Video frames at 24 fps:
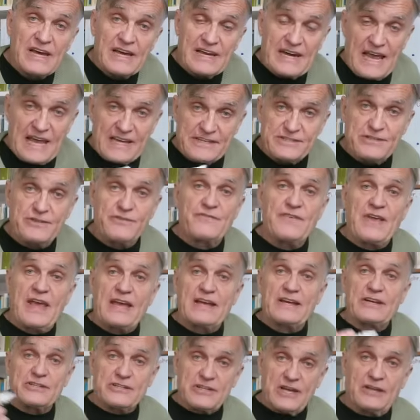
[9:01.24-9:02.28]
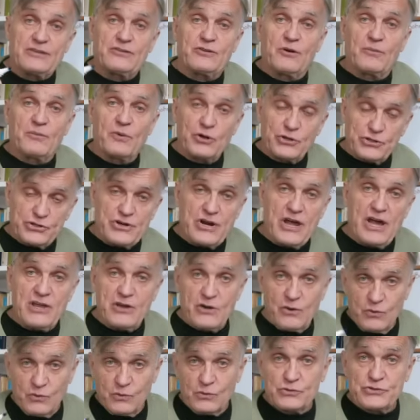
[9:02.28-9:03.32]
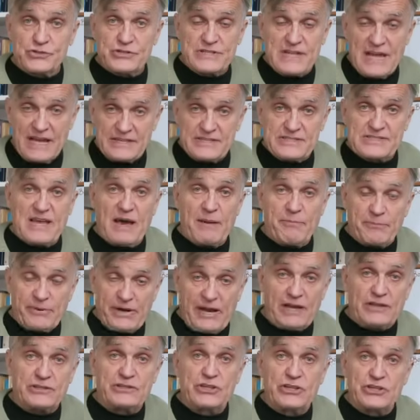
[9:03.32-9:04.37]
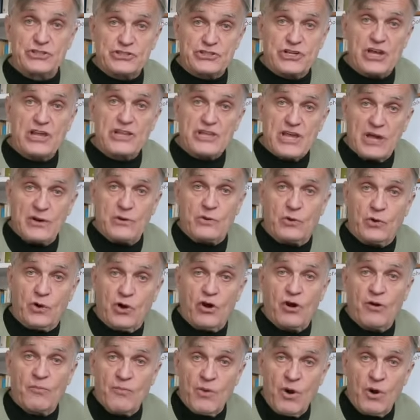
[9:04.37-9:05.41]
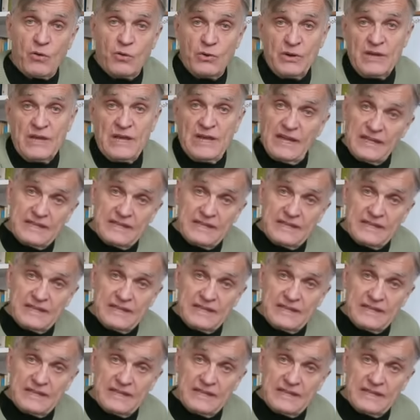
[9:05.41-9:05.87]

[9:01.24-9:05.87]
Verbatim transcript: razy większa, to można ją uznać za praktycznie nieruchomą.